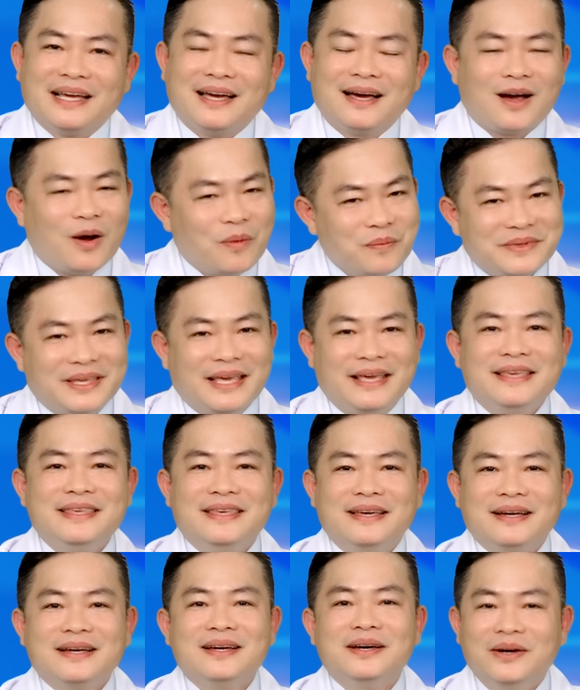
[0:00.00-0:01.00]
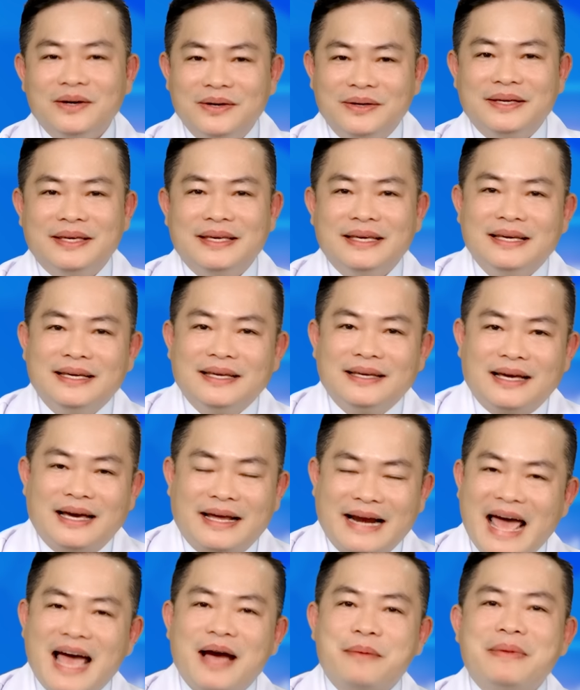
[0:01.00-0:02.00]
không chỉ những người
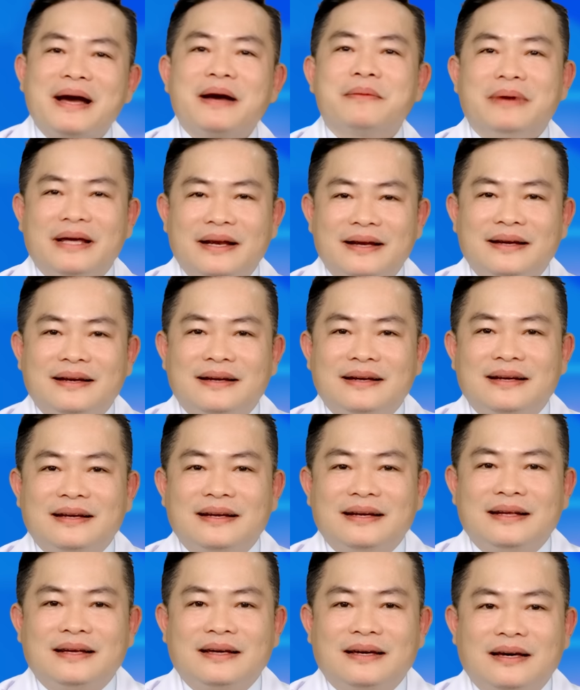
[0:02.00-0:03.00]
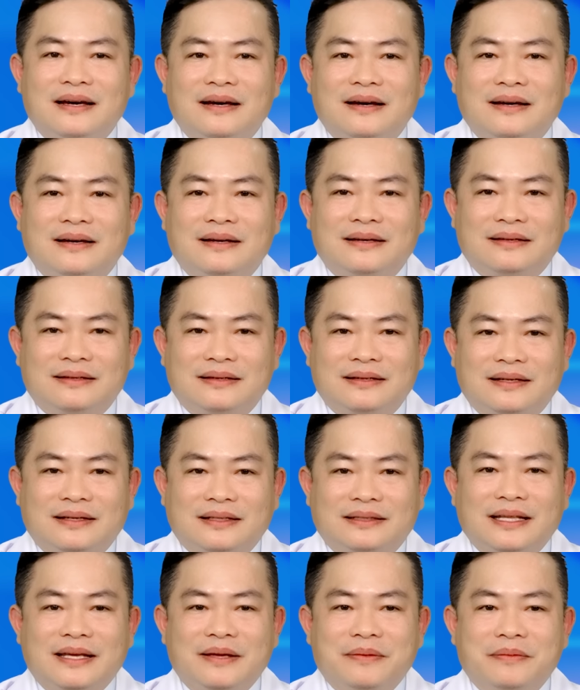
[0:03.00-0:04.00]
đang mắc bệnh
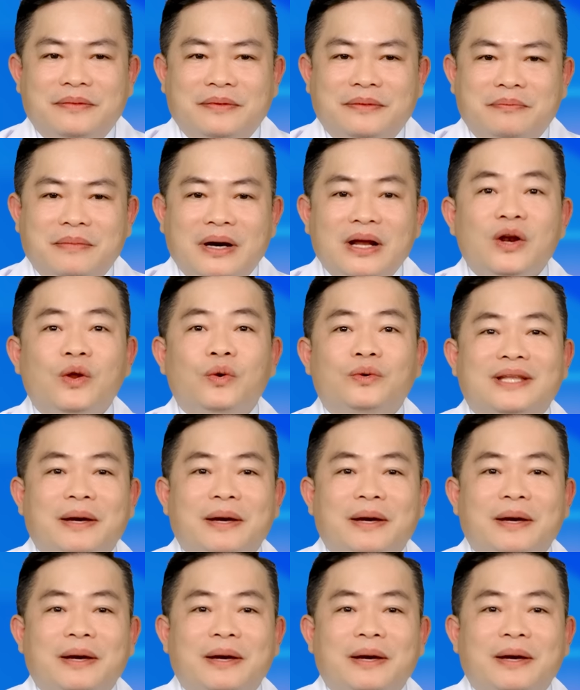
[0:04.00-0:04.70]
thì mới lưu